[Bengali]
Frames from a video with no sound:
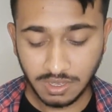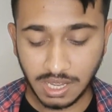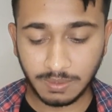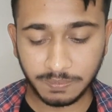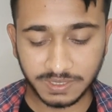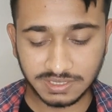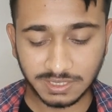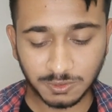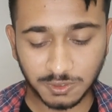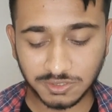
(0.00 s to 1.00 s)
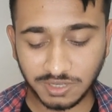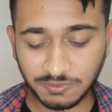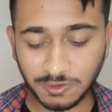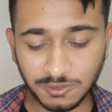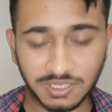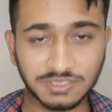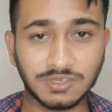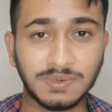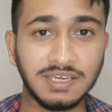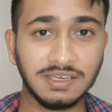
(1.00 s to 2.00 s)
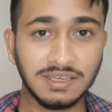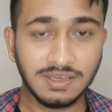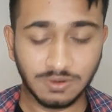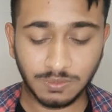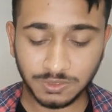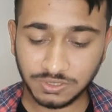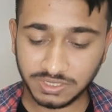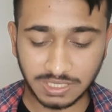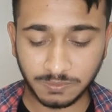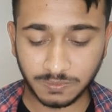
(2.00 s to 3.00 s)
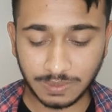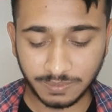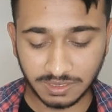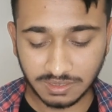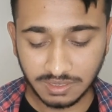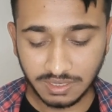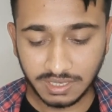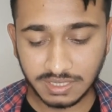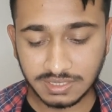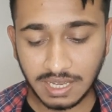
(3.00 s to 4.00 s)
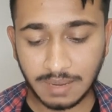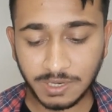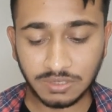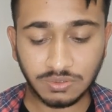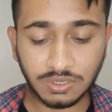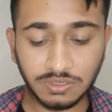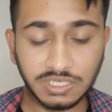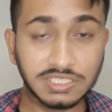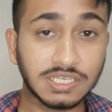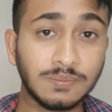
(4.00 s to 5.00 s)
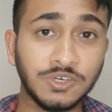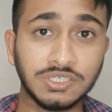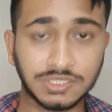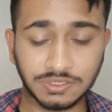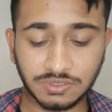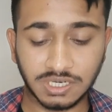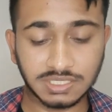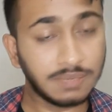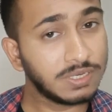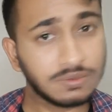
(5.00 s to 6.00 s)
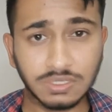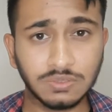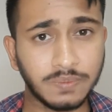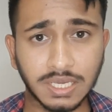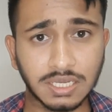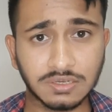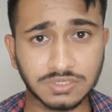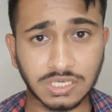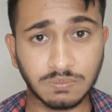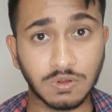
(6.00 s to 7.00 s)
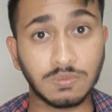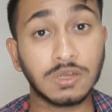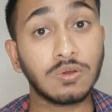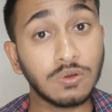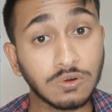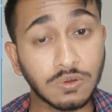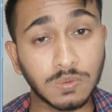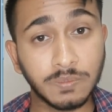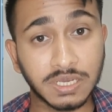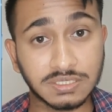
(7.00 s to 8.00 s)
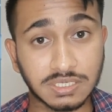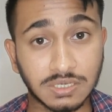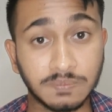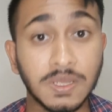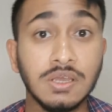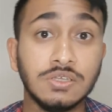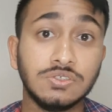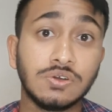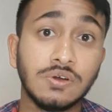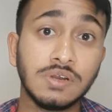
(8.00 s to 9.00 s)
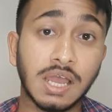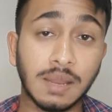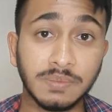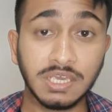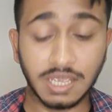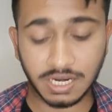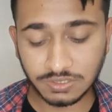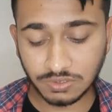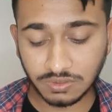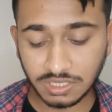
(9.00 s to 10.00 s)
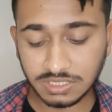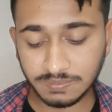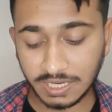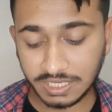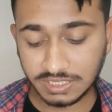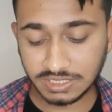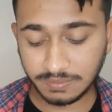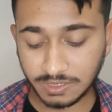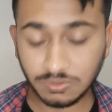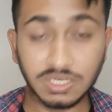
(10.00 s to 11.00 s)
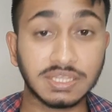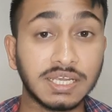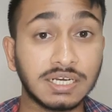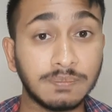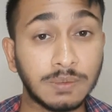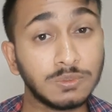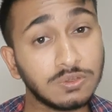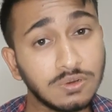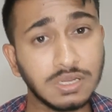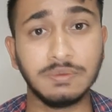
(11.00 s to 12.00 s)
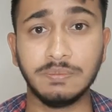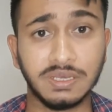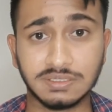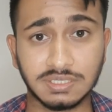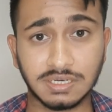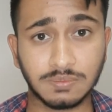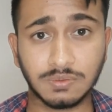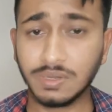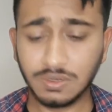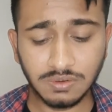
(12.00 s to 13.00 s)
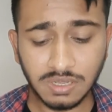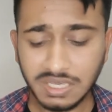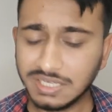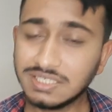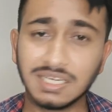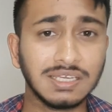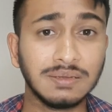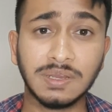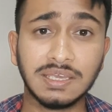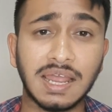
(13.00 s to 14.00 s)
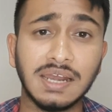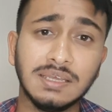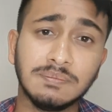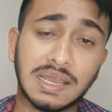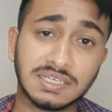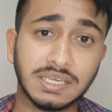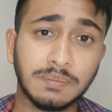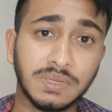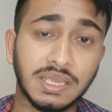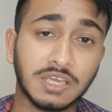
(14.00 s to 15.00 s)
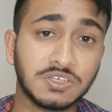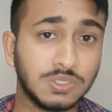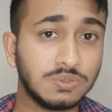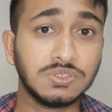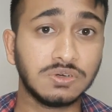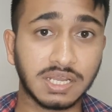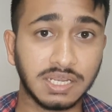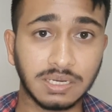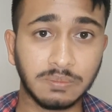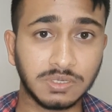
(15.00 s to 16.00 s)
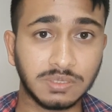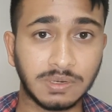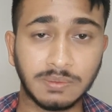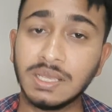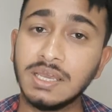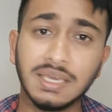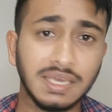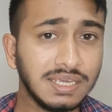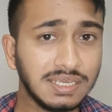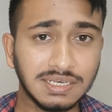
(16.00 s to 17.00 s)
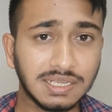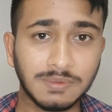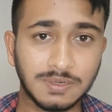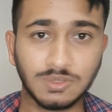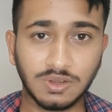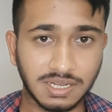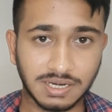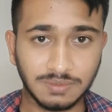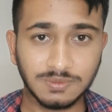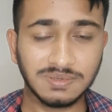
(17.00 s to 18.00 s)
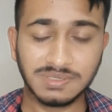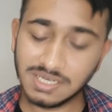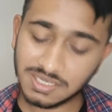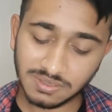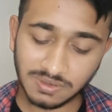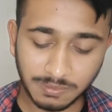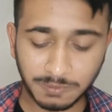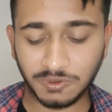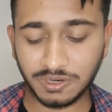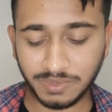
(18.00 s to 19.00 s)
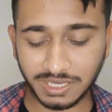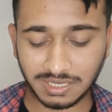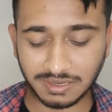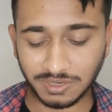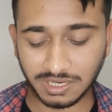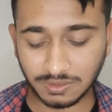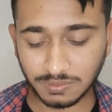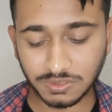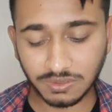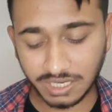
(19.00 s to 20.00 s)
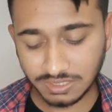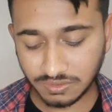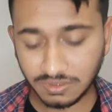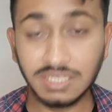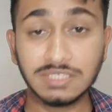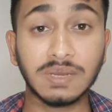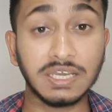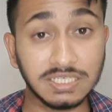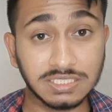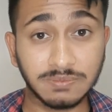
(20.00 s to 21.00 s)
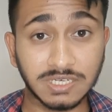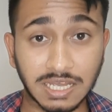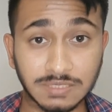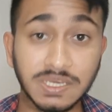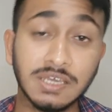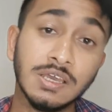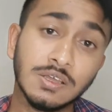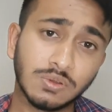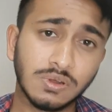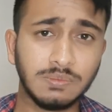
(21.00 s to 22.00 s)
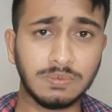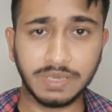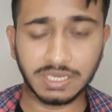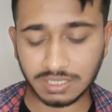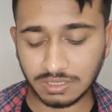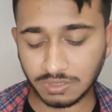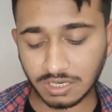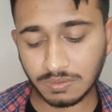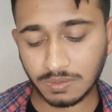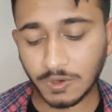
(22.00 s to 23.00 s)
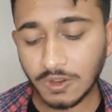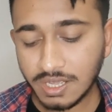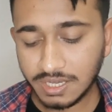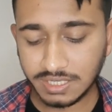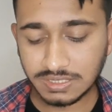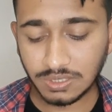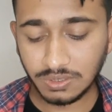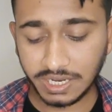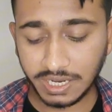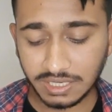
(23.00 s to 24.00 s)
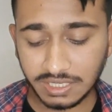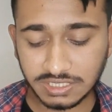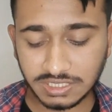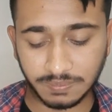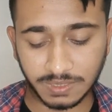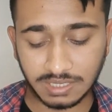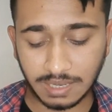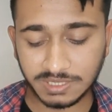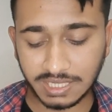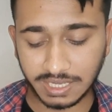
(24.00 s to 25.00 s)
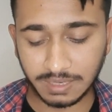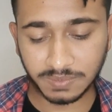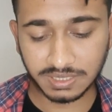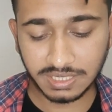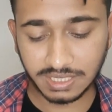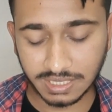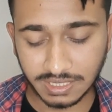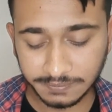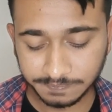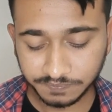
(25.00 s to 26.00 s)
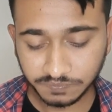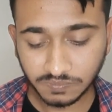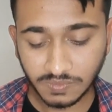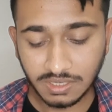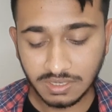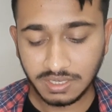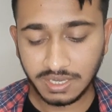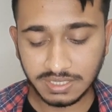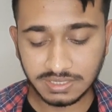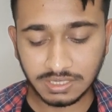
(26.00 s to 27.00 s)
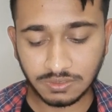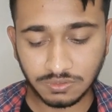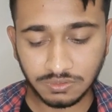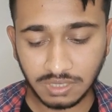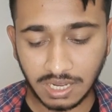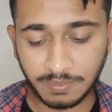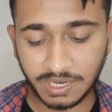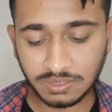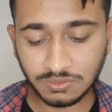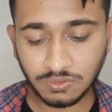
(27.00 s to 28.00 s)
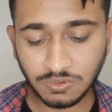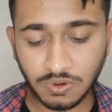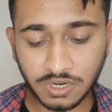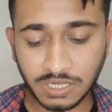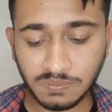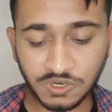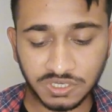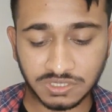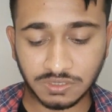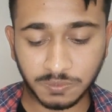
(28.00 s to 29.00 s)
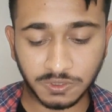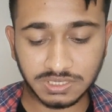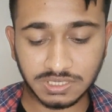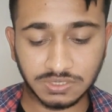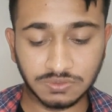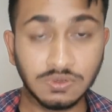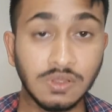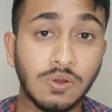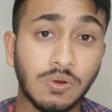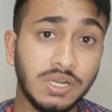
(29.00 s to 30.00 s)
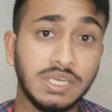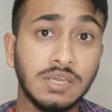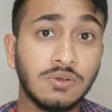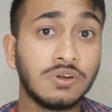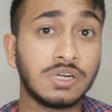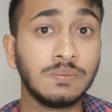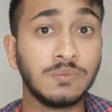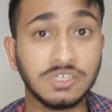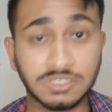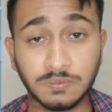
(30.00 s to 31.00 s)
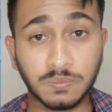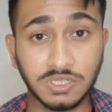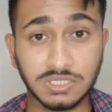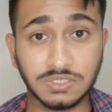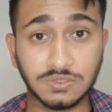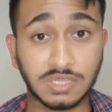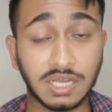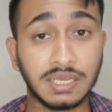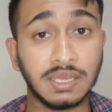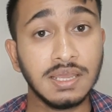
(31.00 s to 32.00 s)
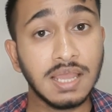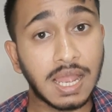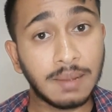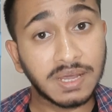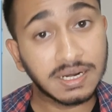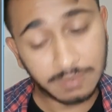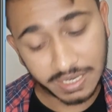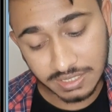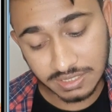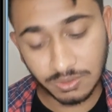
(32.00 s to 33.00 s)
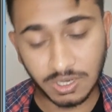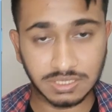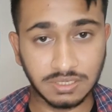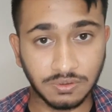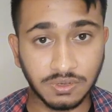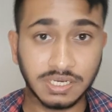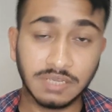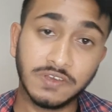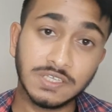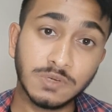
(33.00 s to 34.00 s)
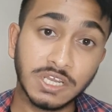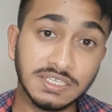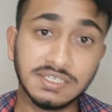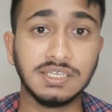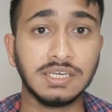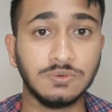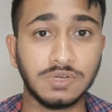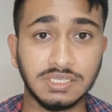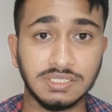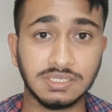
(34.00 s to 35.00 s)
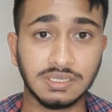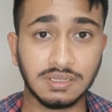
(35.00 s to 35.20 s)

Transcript: আমার পেজটা একটু কষ্ট করে ফলো দিন সবাই অবশ্যই সাপোর্ট পাবেন এই যে আমার কিন্তু এখন স্টার মনিটেশনে চলে আসছে আমি এখন কিন্তু ব্যাঙ্ক অ্যাকাউন্ট সেট আপ করবো না কখন করবো ব্যাঙ্ক সেট আপ যখন আমি অ্যাডসন রিলস বা ইনস্টিমেট দুইটাতে একটা পাবো তখন আমি ব্যাঙ্ক সেট আপ করবো এখন স্টার থেকে ভাই আর্নিং মাসে আপনি একশো দুইশো টাকা ইনকাম করতে পারবেন এই ইনকামের দরকার নাই বুঝতে পারছেন এই জন্য আমি পরে ব্যাঙ্ক অ্যাকাউন্ট অ্যাড করবো যখন অ্যাডসন রিলস বা ইনস্টিমেট আসবে তখন আমি ব্যাঙ্ক অ্যাকাউন্ট অ্যাড করবো এই যে দেখুন ইনস্টিমেট আমি দেখাই আপনাদের এখানে এই যে দেখুন আমার কিন্তু কন্টেন্ট মনিটেশন পলিসি ইস্যু অনেকেই কন্টেন্ট মনিটেশন পলিসি ইস্যু থাকে আমার এটাতেও আসিল এটা ফেসবুকে নিজে থেকে উঠাই দিছে